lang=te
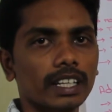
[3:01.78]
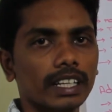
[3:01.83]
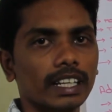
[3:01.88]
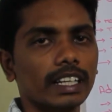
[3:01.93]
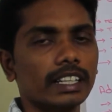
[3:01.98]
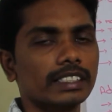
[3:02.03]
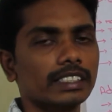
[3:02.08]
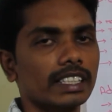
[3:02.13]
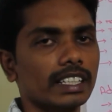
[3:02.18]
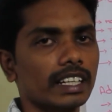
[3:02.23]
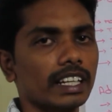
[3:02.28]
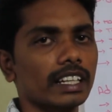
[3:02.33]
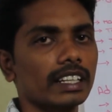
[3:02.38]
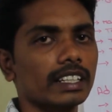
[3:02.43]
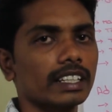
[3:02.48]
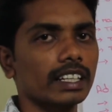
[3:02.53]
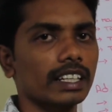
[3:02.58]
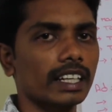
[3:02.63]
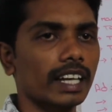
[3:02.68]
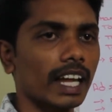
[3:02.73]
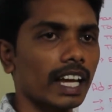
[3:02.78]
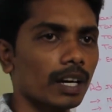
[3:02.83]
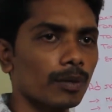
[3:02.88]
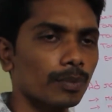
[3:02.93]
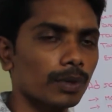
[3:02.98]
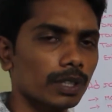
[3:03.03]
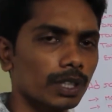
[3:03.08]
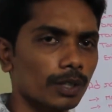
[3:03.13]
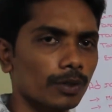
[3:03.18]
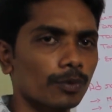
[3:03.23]
క్రియేట్ చేయడానికి
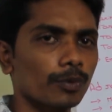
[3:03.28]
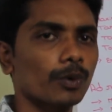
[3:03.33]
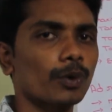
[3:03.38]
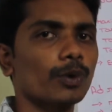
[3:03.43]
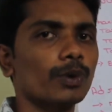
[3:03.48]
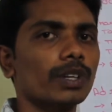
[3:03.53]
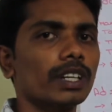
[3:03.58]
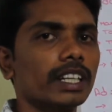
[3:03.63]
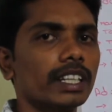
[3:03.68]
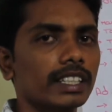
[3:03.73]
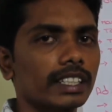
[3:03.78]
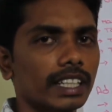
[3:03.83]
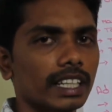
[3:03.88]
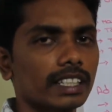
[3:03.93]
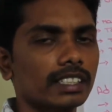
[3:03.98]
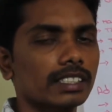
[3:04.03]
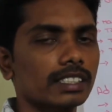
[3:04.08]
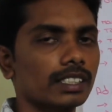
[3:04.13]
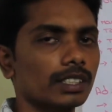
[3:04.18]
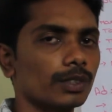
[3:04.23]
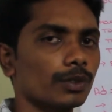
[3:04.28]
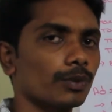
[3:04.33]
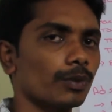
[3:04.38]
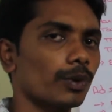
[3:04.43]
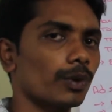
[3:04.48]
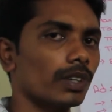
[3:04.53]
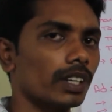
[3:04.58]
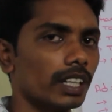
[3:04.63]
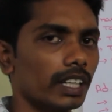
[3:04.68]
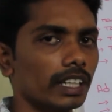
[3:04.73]
లేకపోతే ఓన్లీ టెక్స్ట్
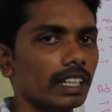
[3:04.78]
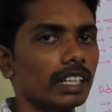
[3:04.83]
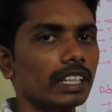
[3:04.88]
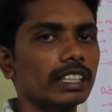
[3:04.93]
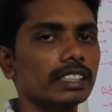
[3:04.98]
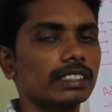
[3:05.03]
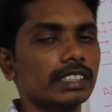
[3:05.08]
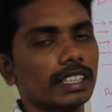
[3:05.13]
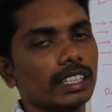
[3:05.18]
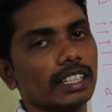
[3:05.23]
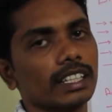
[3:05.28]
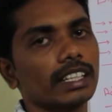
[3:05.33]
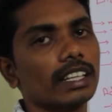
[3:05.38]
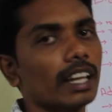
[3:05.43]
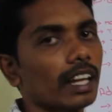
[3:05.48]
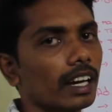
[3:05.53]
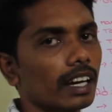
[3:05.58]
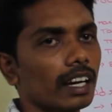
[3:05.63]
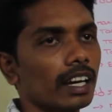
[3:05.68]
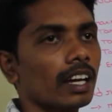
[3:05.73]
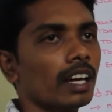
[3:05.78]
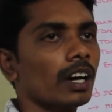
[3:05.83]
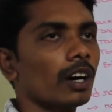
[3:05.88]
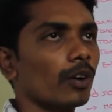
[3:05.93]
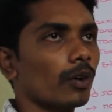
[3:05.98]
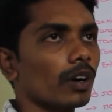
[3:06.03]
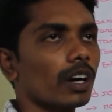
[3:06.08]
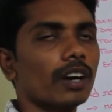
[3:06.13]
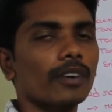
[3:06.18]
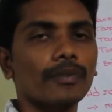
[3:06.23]
ఓన్లీ లింక్స్ అని ఇలాగా
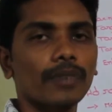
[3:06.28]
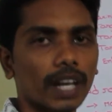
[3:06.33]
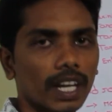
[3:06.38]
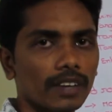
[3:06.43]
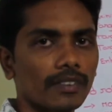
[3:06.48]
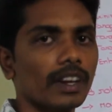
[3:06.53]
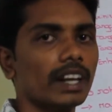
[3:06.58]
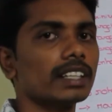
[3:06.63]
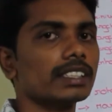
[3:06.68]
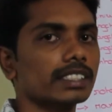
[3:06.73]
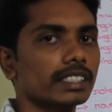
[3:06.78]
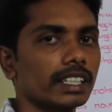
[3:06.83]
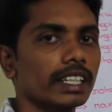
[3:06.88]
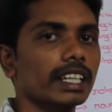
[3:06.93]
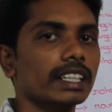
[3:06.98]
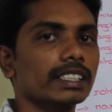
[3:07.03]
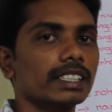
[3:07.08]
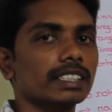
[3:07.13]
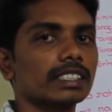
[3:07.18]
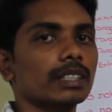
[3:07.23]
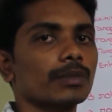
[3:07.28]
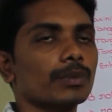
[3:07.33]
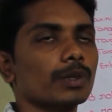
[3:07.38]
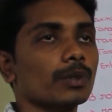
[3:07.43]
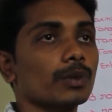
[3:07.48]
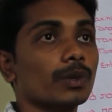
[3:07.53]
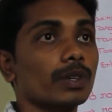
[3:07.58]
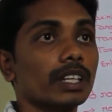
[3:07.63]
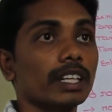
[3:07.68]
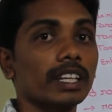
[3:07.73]
ఒక ఫైవ్ యాడ్స్ క్రియేట్
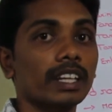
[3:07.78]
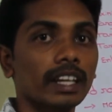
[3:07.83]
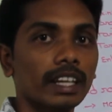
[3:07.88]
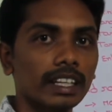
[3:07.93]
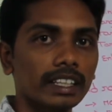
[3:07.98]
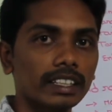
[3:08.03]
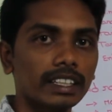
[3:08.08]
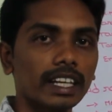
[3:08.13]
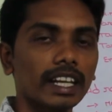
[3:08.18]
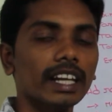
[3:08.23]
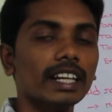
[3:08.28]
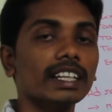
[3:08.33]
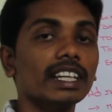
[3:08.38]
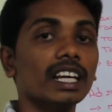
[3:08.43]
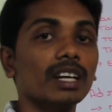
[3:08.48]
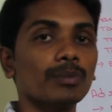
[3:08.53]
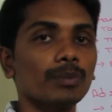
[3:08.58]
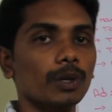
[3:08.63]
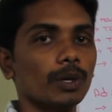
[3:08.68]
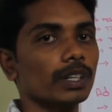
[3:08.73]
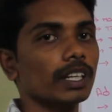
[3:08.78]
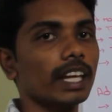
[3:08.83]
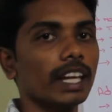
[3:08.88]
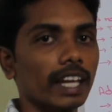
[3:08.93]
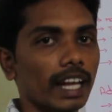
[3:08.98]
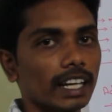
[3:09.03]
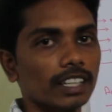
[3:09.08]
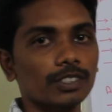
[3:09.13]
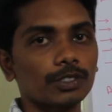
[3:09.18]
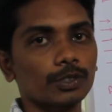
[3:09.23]
చేసామనుకోండి ఏ టైంలో ఏ
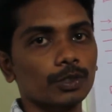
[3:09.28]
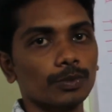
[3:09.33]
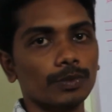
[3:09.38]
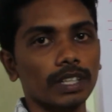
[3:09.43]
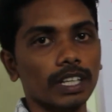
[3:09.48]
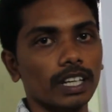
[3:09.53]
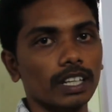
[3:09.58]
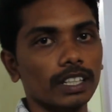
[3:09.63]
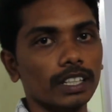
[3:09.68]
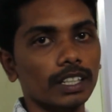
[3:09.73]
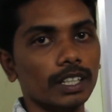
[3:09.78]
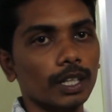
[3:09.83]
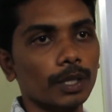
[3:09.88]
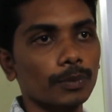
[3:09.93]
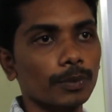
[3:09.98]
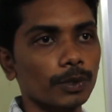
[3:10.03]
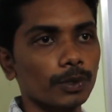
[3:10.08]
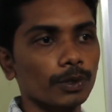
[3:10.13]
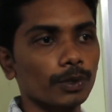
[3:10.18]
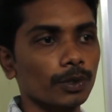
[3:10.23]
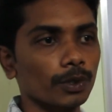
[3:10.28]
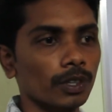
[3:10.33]
యాడ్స్ చూపించాలి ఇప్పుడు